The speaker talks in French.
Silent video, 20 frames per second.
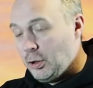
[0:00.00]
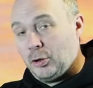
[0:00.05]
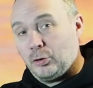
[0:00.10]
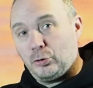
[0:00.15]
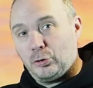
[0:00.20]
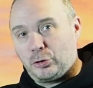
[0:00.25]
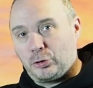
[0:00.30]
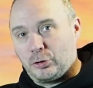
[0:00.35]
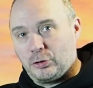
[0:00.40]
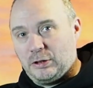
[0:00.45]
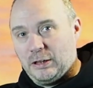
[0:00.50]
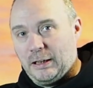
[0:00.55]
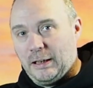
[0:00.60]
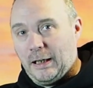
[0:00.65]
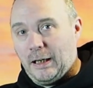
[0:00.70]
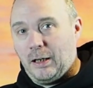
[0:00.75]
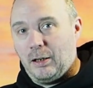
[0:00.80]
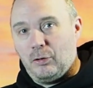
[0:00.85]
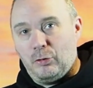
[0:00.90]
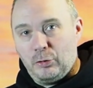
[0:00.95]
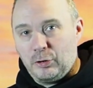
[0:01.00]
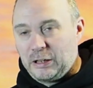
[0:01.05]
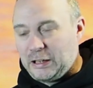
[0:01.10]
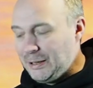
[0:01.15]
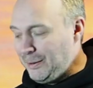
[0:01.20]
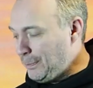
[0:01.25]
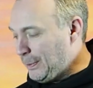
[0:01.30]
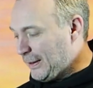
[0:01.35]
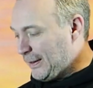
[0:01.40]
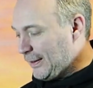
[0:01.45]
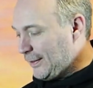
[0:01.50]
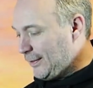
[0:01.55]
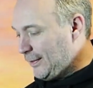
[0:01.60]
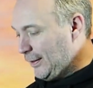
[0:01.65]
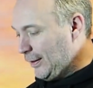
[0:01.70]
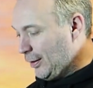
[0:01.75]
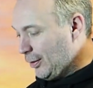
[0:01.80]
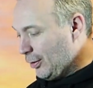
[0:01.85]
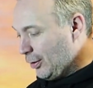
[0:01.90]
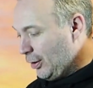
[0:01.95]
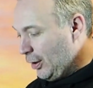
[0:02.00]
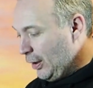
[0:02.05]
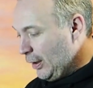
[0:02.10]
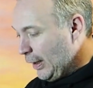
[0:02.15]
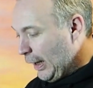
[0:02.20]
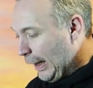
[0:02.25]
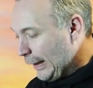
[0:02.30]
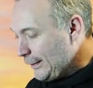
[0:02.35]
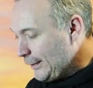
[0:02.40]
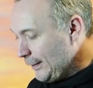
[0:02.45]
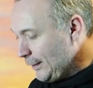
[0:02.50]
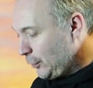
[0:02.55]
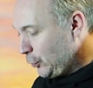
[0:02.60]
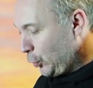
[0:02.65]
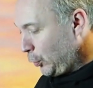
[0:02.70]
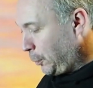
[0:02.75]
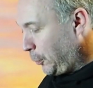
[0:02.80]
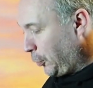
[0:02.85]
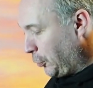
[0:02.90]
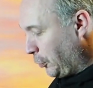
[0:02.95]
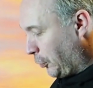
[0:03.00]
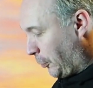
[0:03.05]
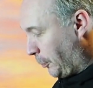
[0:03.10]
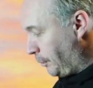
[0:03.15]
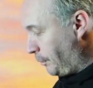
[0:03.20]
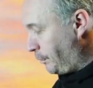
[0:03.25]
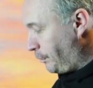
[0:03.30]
De ce côté-là, le grip est assez, assez surprenant.